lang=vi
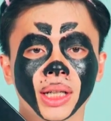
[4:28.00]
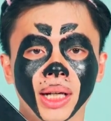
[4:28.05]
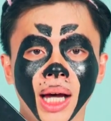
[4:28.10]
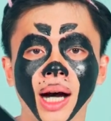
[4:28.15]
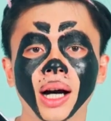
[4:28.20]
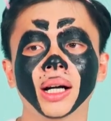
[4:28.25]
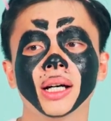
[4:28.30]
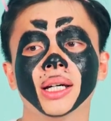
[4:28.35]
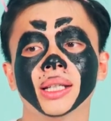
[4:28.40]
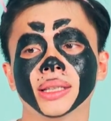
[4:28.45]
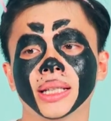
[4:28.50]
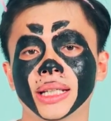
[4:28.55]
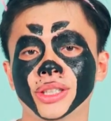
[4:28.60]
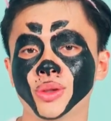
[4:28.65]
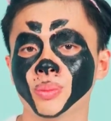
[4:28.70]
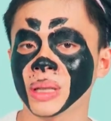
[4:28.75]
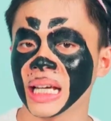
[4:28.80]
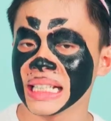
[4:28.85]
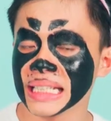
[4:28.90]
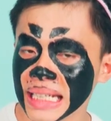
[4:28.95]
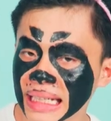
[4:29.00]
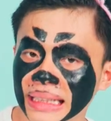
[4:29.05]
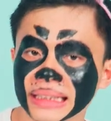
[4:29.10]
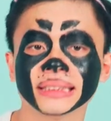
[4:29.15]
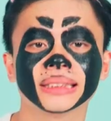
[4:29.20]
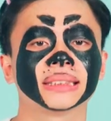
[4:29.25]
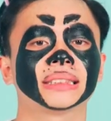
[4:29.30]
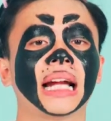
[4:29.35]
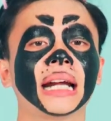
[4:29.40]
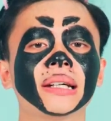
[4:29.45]
đó thì chúng ta sẽ
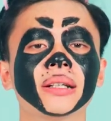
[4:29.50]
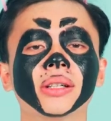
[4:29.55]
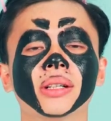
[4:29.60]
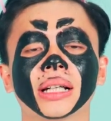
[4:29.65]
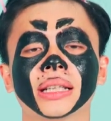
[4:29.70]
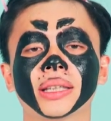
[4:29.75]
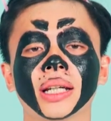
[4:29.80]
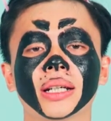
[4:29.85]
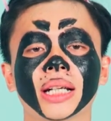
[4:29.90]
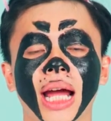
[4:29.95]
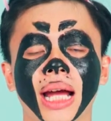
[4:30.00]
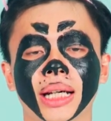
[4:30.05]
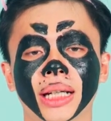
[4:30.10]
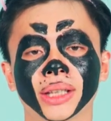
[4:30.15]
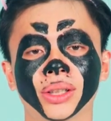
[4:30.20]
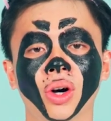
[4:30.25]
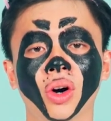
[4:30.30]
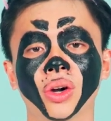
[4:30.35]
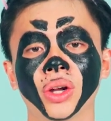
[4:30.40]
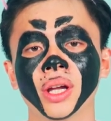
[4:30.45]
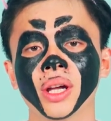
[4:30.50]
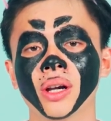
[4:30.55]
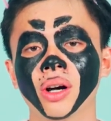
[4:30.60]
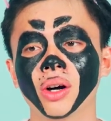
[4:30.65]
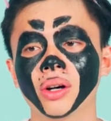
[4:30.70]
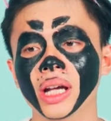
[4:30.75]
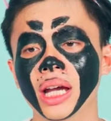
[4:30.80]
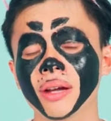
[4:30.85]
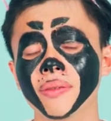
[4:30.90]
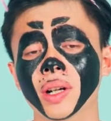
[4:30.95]
tránh được cái tình trạng này thôi
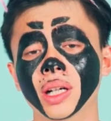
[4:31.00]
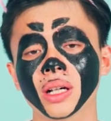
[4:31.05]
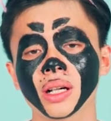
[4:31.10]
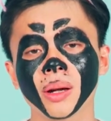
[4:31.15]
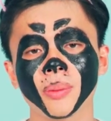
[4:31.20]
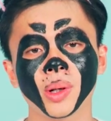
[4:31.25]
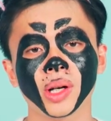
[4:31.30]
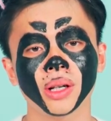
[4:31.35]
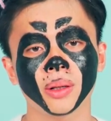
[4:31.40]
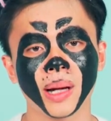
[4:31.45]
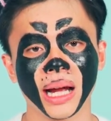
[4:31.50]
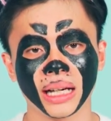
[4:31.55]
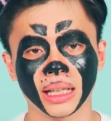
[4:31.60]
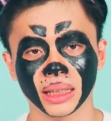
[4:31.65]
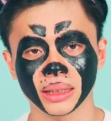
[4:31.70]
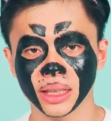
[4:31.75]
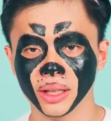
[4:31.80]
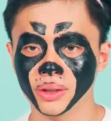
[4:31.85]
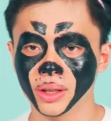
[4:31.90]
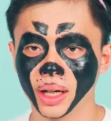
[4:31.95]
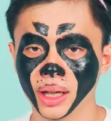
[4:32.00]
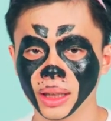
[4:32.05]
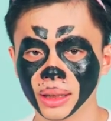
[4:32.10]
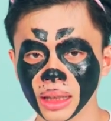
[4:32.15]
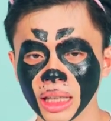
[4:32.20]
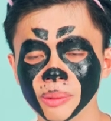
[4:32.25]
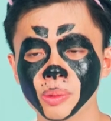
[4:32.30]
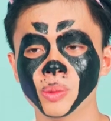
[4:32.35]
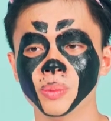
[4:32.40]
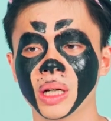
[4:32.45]
ok và rất cảm ơn các bạn đã theo dõi hết
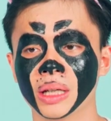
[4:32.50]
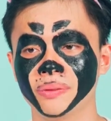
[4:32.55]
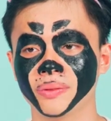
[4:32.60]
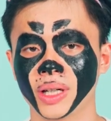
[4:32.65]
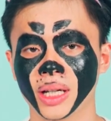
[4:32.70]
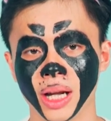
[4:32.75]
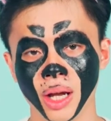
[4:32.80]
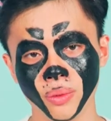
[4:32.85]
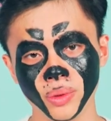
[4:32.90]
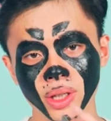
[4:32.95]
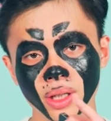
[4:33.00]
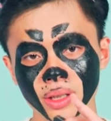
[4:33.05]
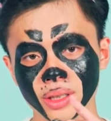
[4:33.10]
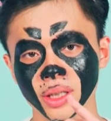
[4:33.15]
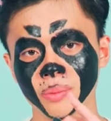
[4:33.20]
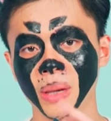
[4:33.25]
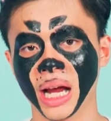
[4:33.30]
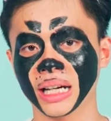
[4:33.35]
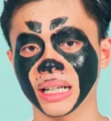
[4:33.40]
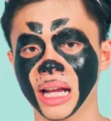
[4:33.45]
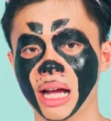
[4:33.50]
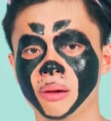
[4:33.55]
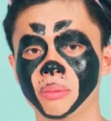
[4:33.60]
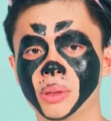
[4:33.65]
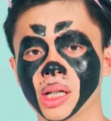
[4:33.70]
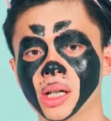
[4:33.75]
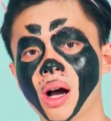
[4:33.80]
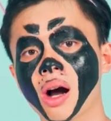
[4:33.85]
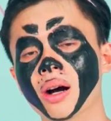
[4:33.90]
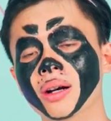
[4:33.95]
clip của mình và nếu như những bạn nào
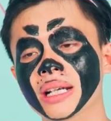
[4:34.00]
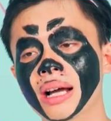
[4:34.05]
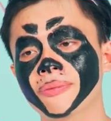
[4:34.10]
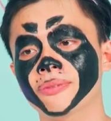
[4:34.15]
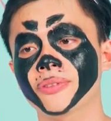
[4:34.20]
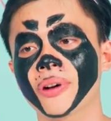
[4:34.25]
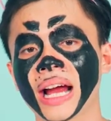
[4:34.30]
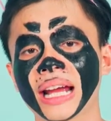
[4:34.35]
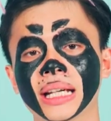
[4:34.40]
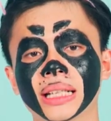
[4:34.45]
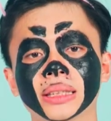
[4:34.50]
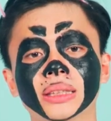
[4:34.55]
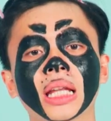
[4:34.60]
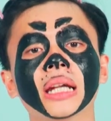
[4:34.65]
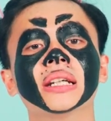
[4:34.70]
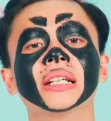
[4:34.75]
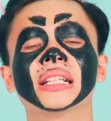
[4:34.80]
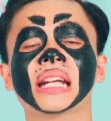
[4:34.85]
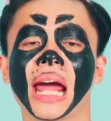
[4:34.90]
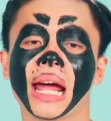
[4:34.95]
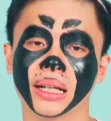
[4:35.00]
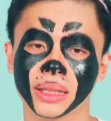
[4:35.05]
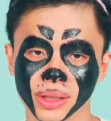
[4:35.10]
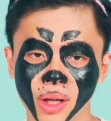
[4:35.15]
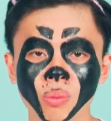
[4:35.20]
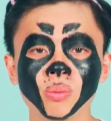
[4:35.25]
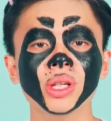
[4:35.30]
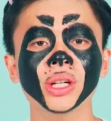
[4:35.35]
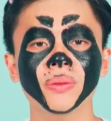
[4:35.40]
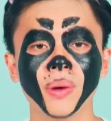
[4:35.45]
mà có gặp phải cái tình trạng
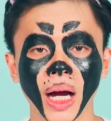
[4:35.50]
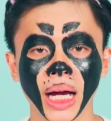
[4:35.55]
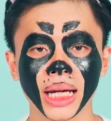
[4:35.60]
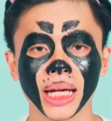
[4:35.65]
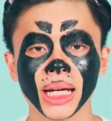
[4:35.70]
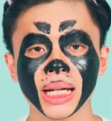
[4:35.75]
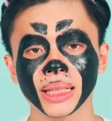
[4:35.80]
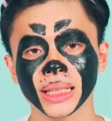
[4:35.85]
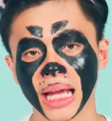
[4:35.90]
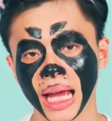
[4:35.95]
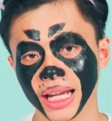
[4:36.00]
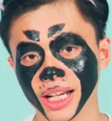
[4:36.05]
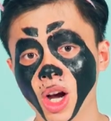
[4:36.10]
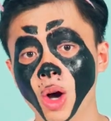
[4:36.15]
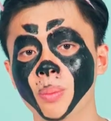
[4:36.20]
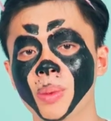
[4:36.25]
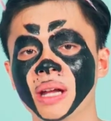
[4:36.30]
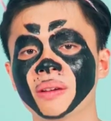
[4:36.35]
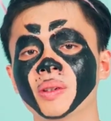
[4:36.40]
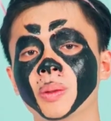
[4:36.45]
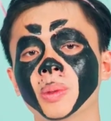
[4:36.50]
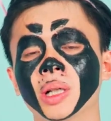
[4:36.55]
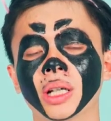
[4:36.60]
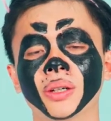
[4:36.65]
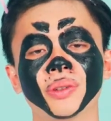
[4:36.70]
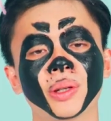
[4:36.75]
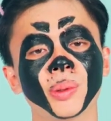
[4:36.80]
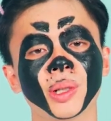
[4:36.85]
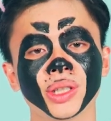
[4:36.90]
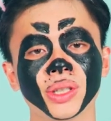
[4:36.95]
giống như vậy thì hãy comment với mình
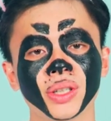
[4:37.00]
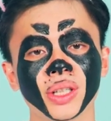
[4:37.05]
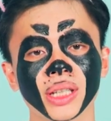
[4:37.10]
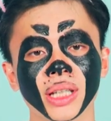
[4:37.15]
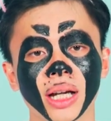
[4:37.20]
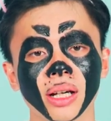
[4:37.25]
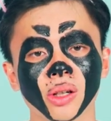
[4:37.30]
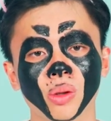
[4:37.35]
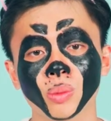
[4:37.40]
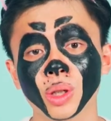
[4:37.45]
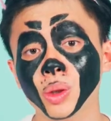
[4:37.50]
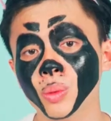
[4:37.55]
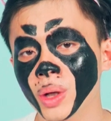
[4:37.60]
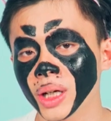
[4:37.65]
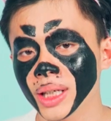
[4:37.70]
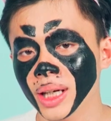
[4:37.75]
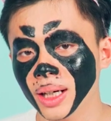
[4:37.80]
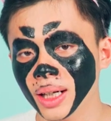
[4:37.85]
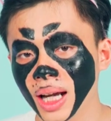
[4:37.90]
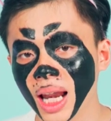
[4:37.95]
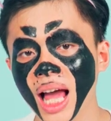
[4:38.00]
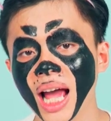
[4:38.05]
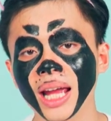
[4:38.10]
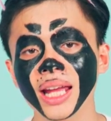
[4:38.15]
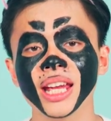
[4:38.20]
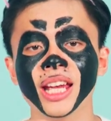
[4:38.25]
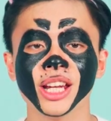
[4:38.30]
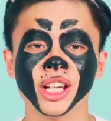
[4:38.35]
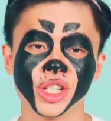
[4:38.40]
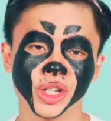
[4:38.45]
ở phía bên dưới nhé cũng đừng quên nhấn
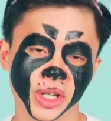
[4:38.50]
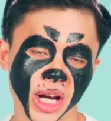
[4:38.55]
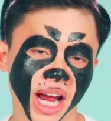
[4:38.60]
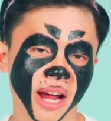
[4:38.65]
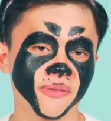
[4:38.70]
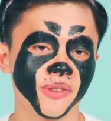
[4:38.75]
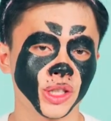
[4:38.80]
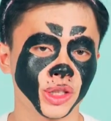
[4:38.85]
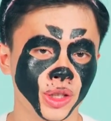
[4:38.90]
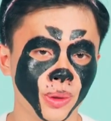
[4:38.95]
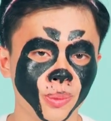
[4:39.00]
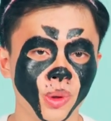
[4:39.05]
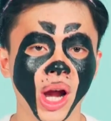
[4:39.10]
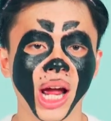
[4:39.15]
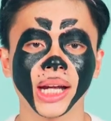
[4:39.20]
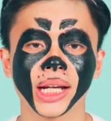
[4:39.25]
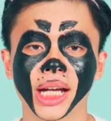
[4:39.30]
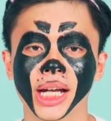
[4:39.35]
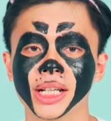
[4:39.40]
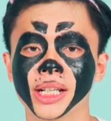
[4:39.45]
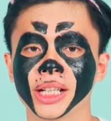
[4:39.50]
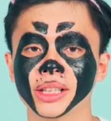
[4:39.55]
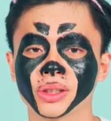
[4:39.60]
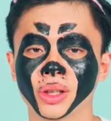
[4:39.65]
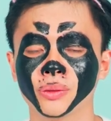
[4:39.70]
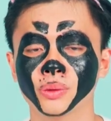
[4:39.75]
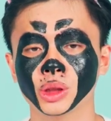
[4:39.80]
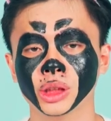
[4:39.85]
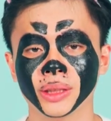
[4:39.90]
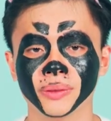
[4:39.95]
like share và subscribe kênh điện
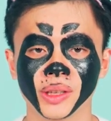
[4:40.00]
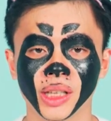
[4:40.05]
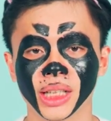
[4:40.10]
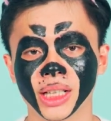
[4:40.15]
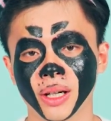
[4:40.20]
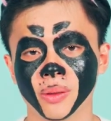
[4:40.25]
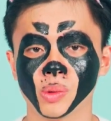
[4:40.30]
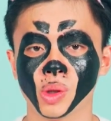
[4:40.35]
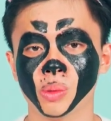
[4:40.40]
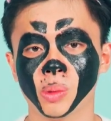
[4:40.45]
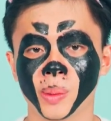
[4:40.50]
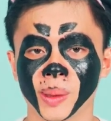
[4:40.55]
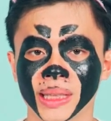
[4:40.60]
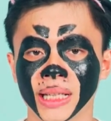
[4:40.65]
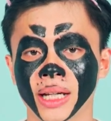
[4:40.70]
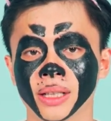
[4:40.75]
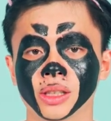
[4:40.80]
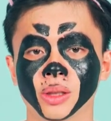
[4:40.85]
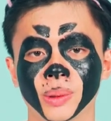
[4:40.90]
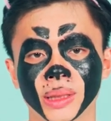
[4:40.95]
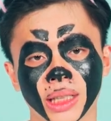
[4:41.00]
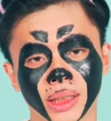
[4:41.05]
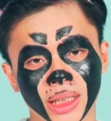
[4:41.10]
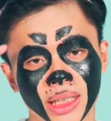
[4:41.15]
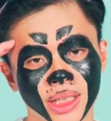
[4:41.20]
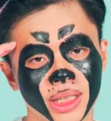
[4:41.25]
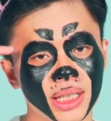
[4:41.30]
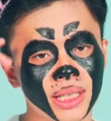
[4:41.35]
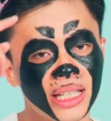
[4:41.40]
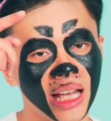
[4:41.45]
thoại vui tv để ủng hộ mình nhé còn bây giờ
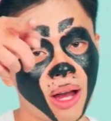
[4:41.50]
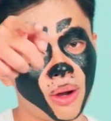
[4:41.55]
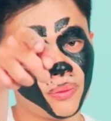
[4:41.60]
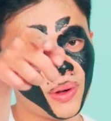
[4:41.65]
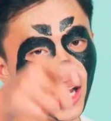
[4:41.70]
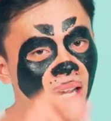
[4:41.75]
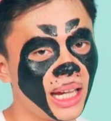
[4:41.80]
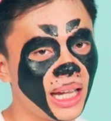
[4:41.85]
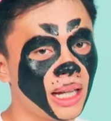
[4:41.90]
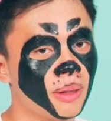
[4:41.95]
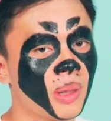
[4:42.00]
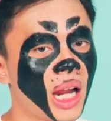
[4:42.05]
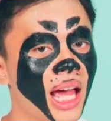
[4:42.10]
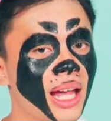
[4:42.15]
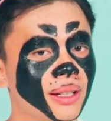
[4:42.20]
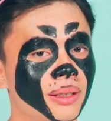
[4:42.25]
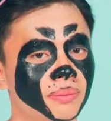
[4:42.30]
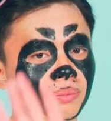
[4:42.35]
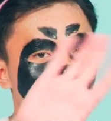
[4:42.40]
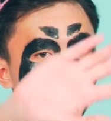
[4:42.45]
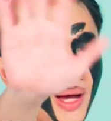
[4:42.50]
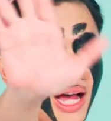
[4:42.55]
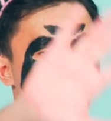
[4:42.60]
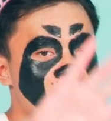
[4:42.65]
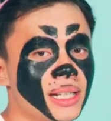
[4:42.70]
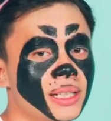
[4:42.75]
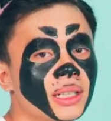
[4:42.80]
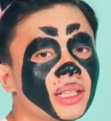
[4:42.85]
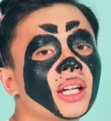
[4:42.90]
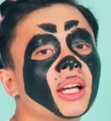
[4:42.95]
thì xin chào và hẹn gặp lại bye
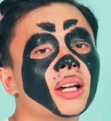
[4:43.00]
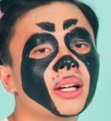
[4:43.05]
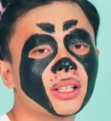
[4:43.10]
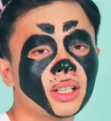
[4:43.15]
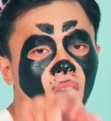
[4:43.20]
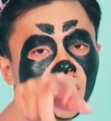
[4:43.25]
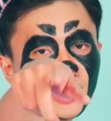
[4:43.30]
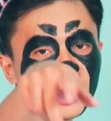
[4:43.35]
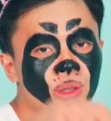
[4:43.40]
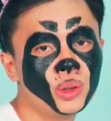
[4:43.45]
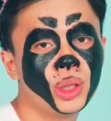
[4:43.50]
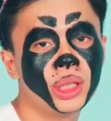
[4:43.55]
bye có anh